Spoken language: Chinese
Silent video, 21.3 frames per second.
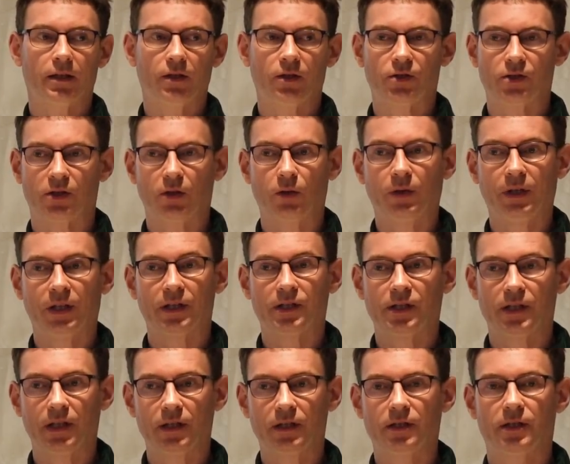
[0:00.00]
九野
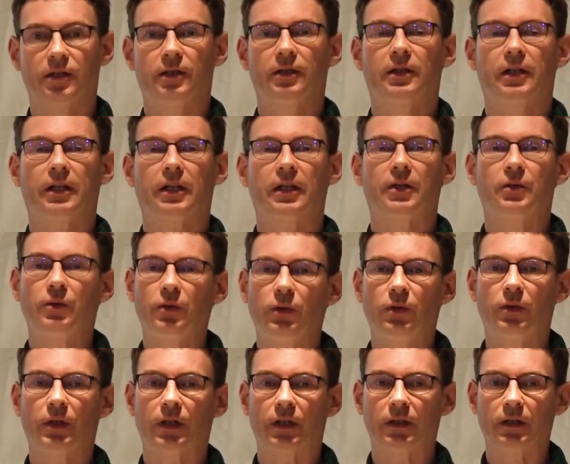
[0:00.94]
先知的
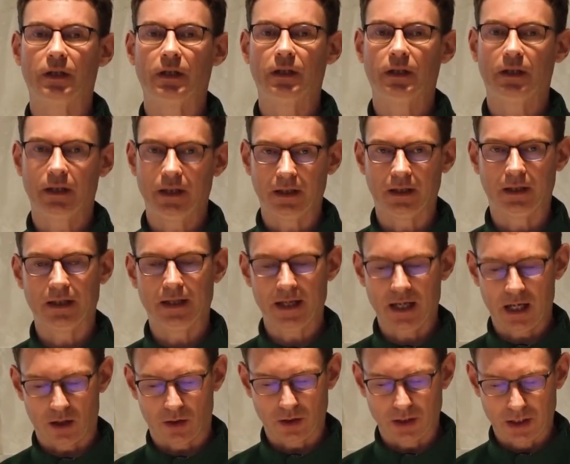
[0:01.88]
预言，一定
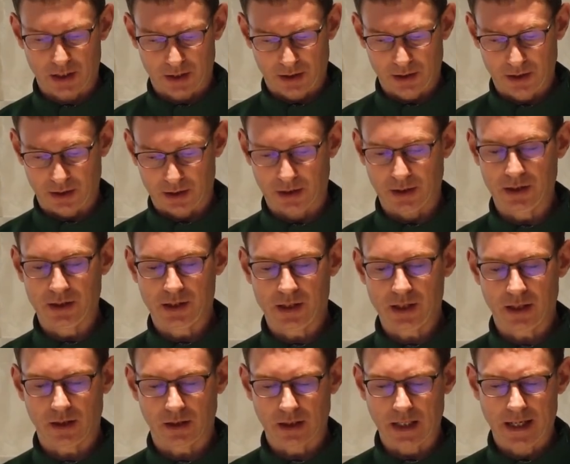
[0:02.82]
要实
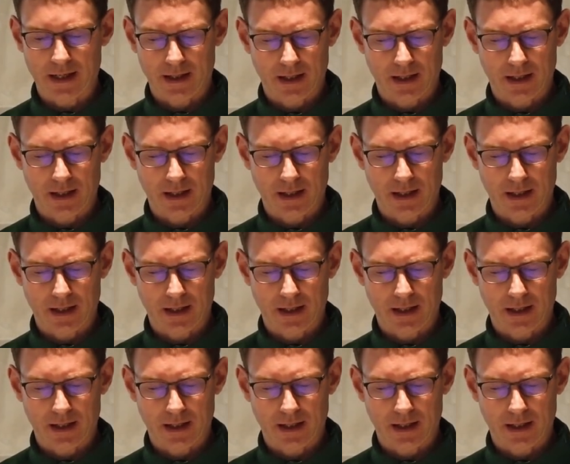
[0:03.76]
现。